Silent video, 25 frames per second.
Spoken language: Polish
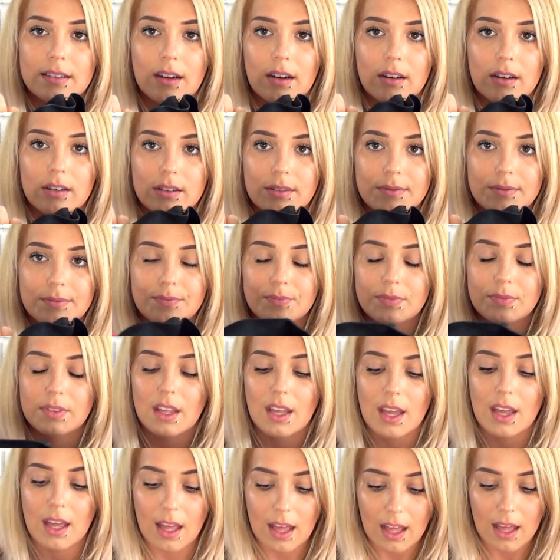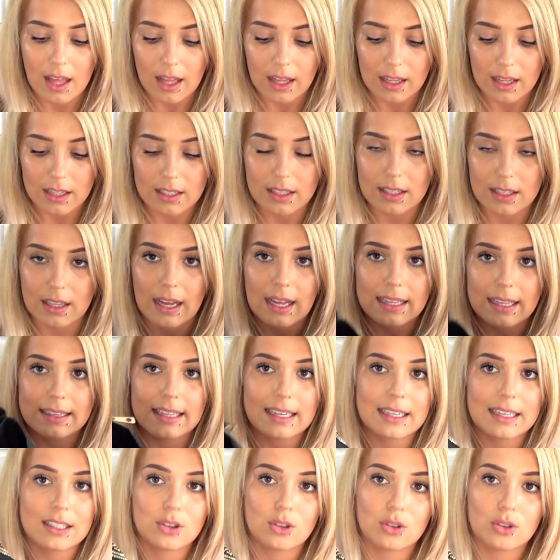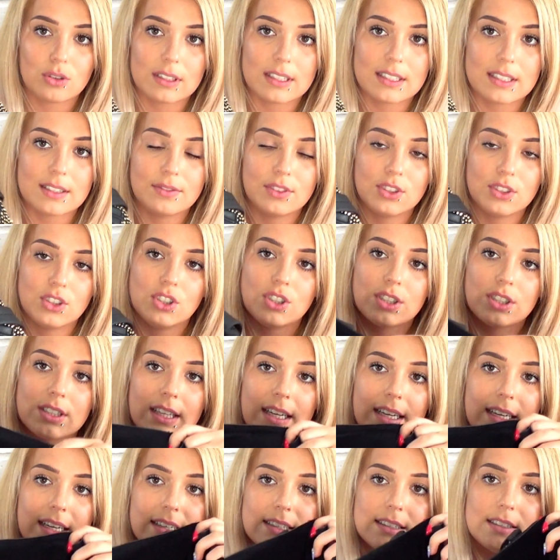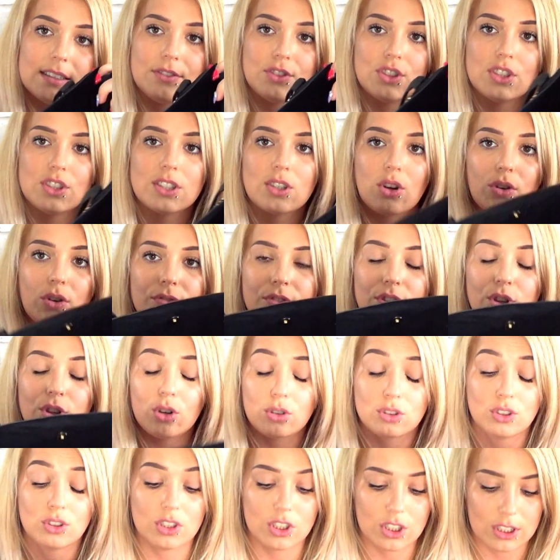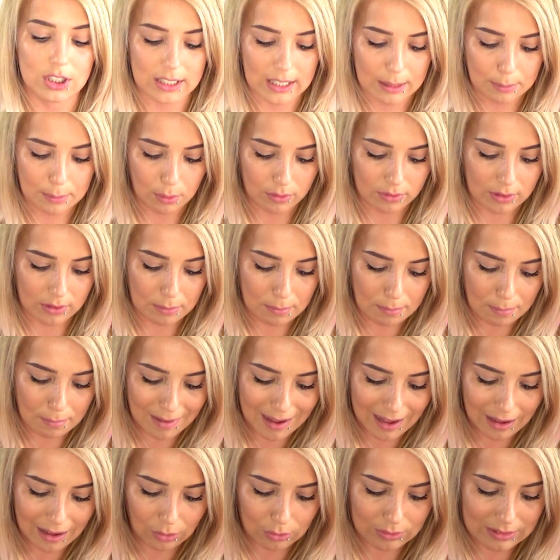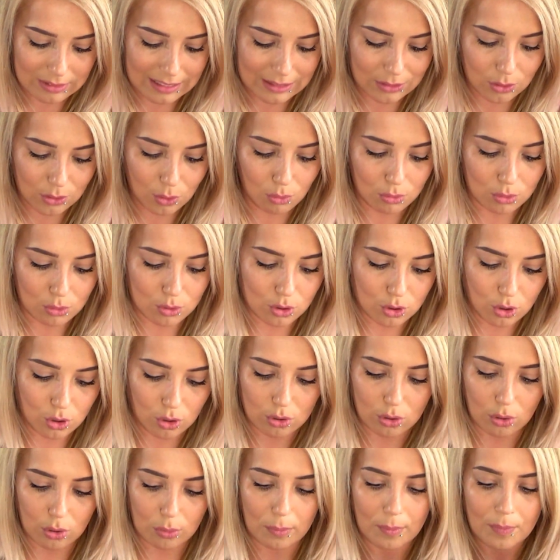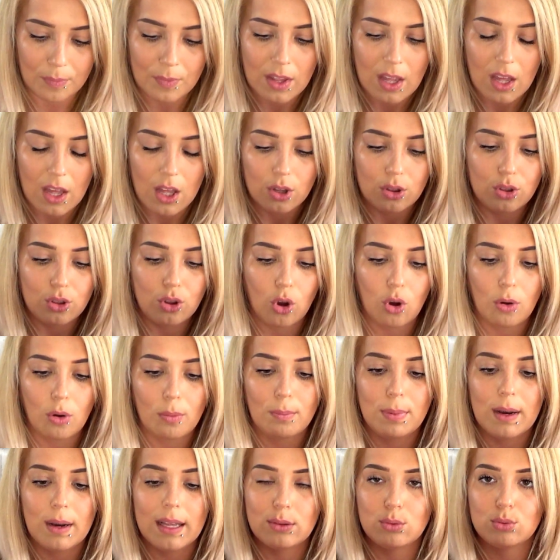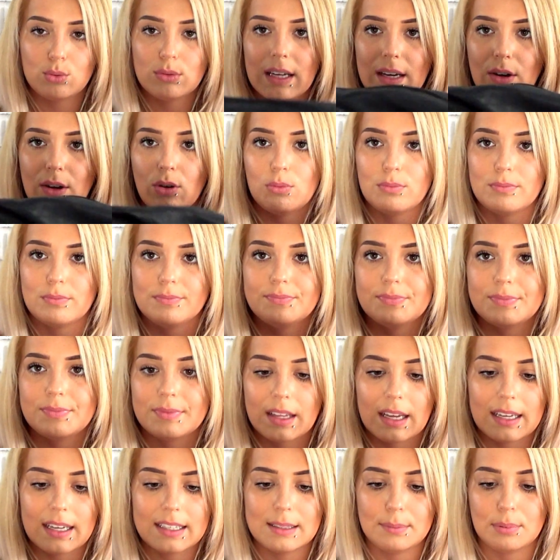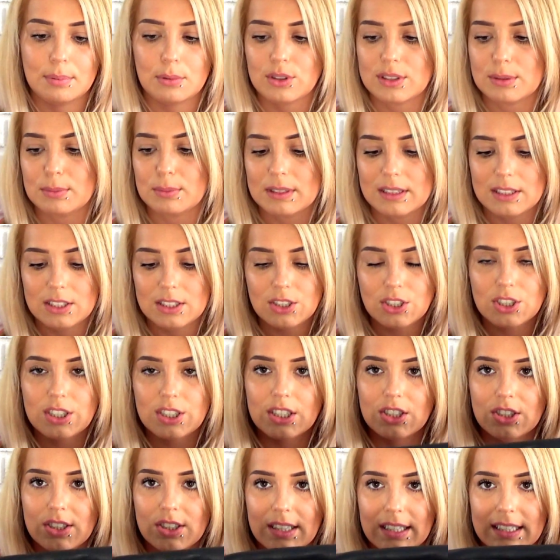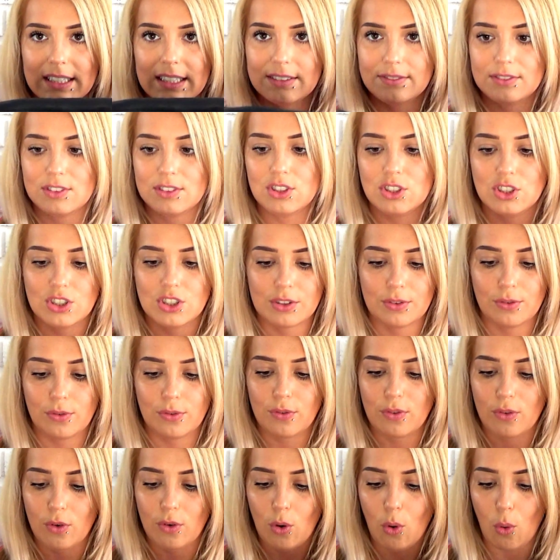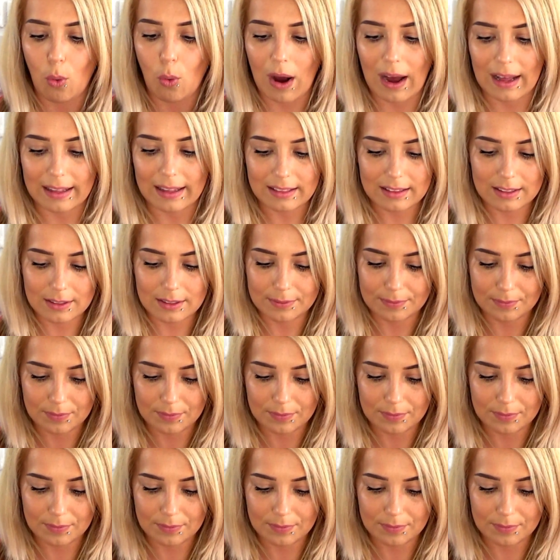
O. A tak to jest, widzicie, tak y, wszystko widoczne, że tak powiem. Ma ona dołączoną do kompletu taką jak gdyby kosmetyczkę, czy taki widzicie wkład.